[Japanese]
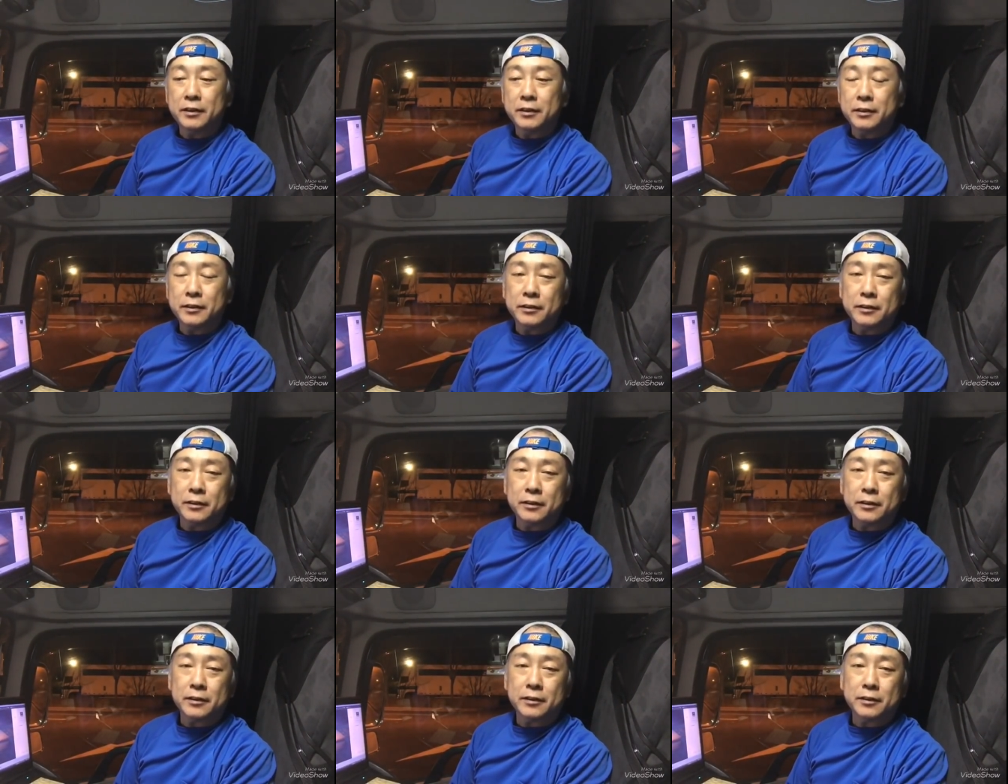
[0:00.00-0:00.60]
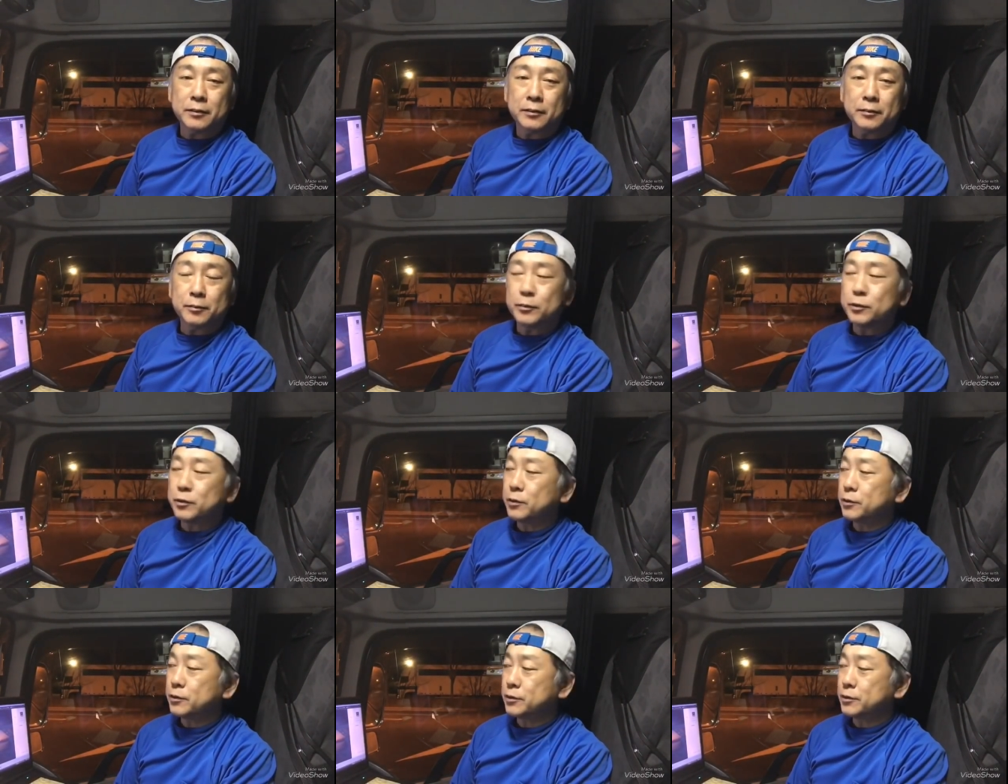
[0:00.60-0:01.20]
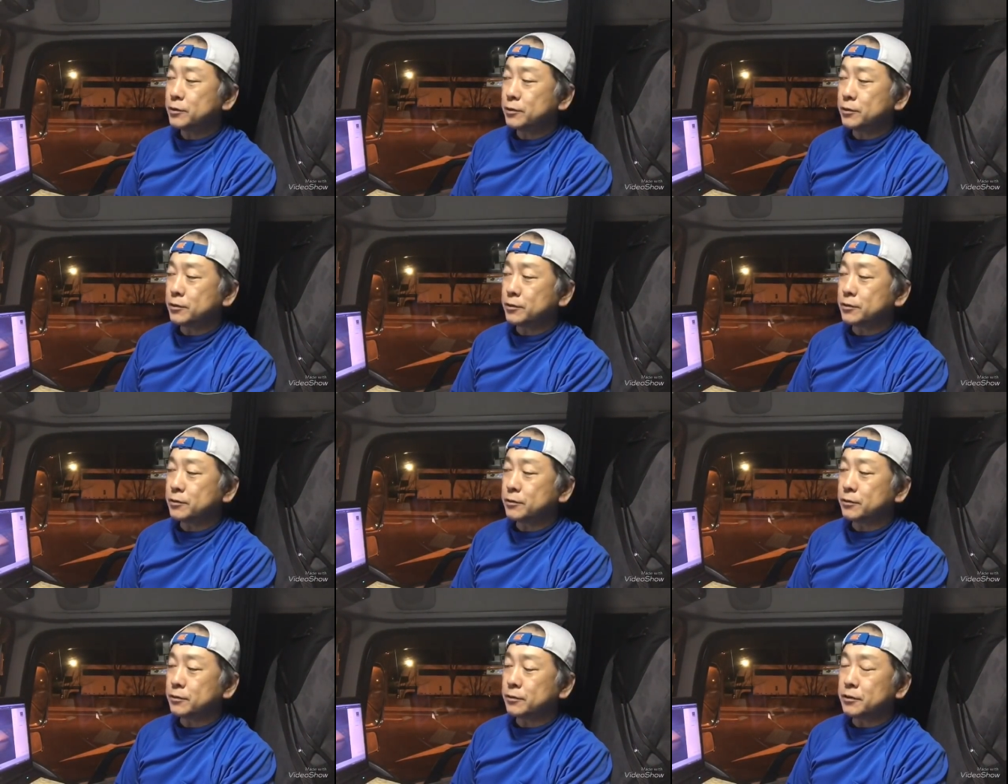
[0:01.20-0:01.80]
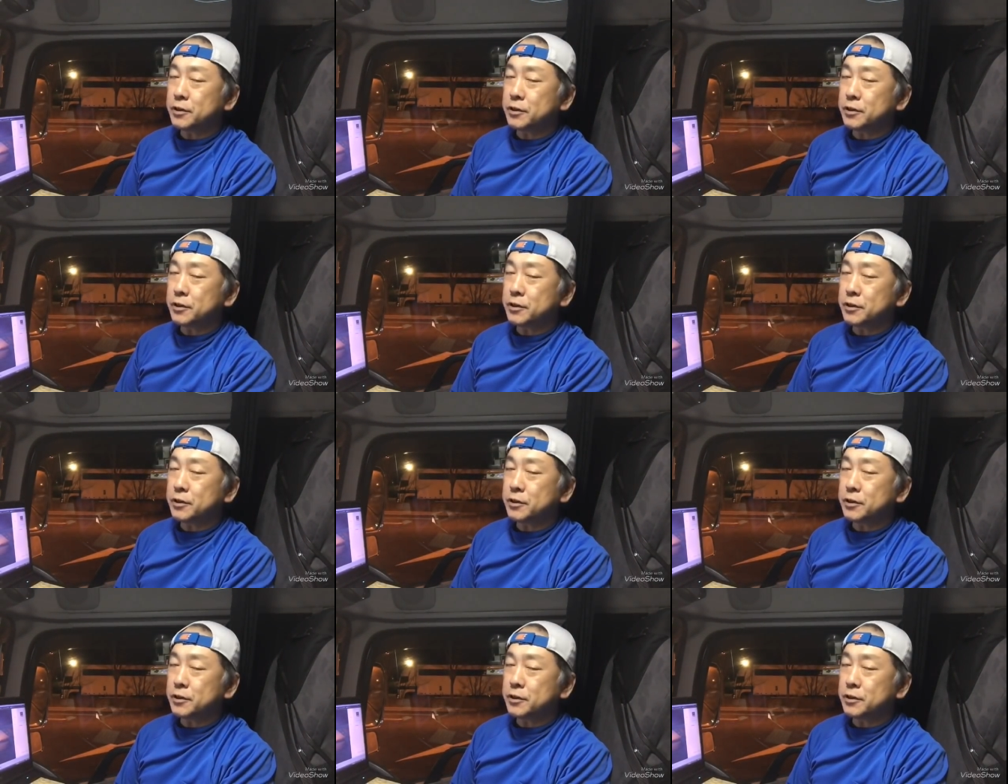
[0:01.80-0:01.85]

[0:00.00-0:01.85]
えーね、もうそろそろ